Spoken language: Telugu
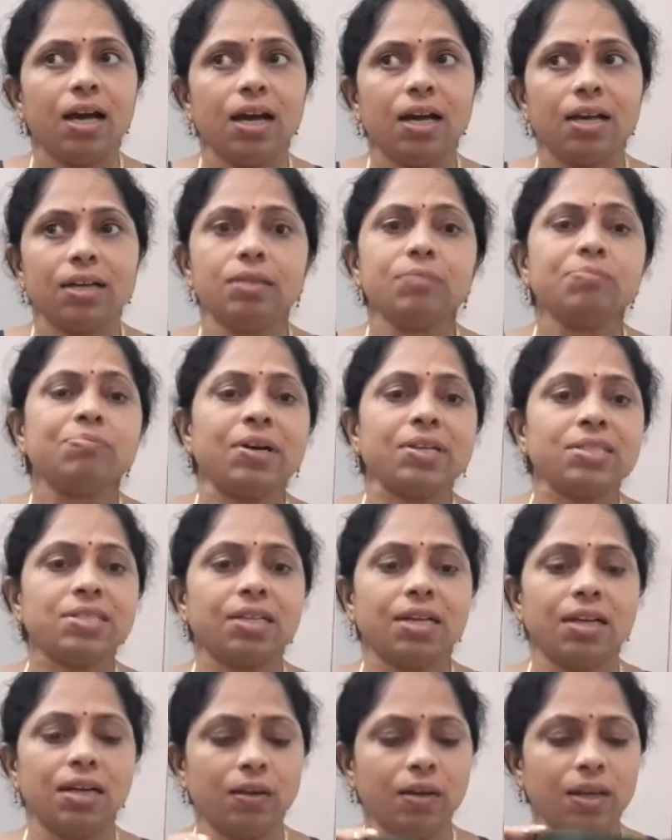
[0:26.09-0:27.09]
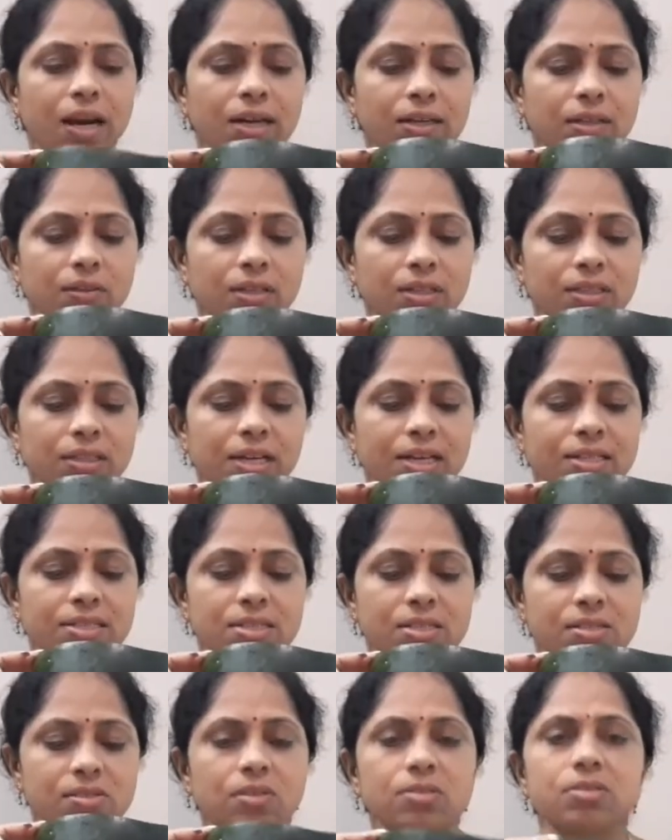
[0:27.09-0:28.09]
అండ్ పచ్చళ్ళు ఇలాంటివి కూడా
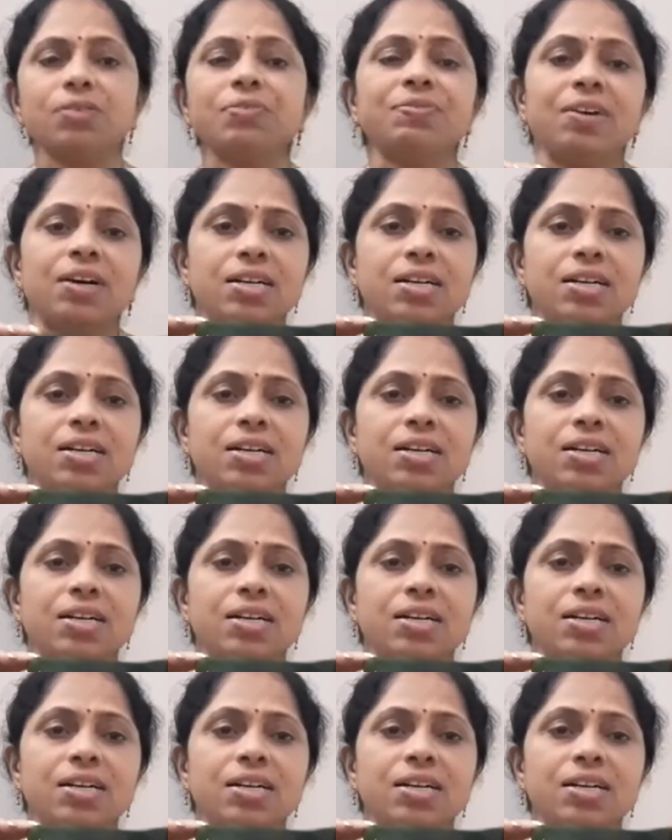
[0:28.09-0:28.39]
తయారు చేసుకోవచ్చు